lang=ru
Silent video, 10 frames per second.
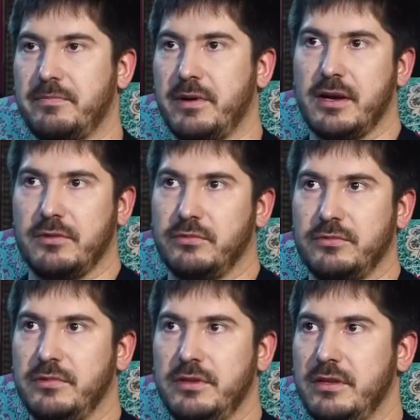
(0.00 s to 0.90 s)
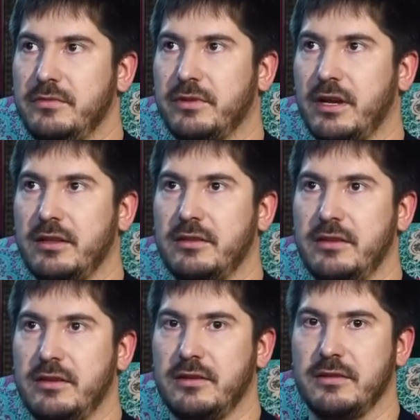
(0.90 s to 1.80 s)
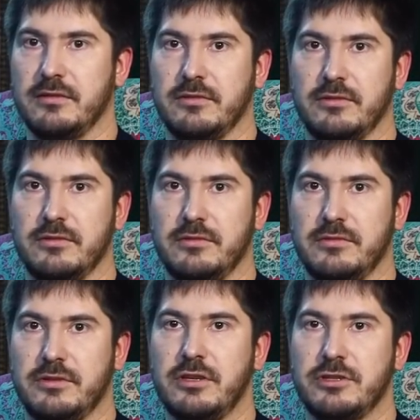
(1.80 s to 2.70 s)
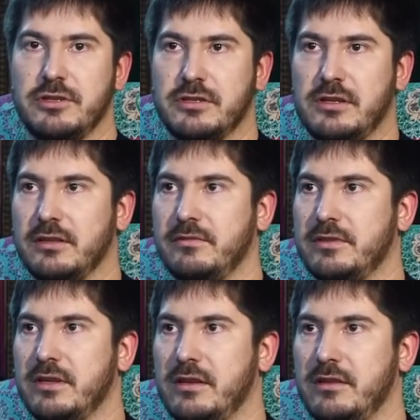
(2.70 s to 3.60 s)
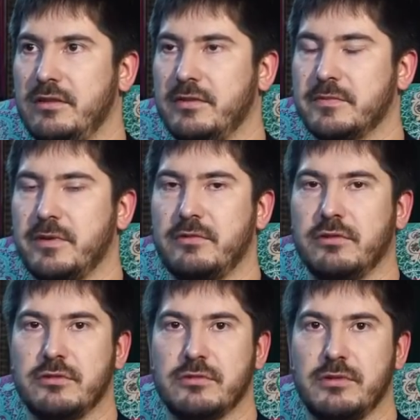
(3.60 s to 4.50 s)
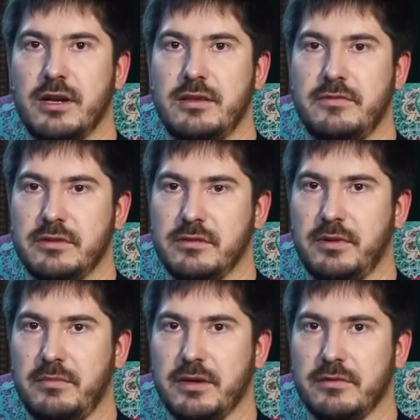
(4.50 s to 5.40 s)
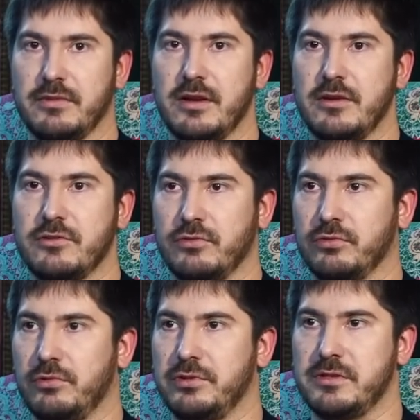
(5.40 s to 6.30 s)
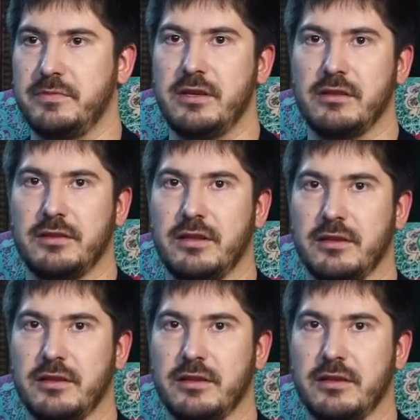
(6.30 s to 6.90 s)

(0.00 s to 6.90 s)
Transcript: пока ну, ни Фрейд, ни э, тысячи исследователей, ни ваш покорный слуга не видел примеров, что вот он изменил, а она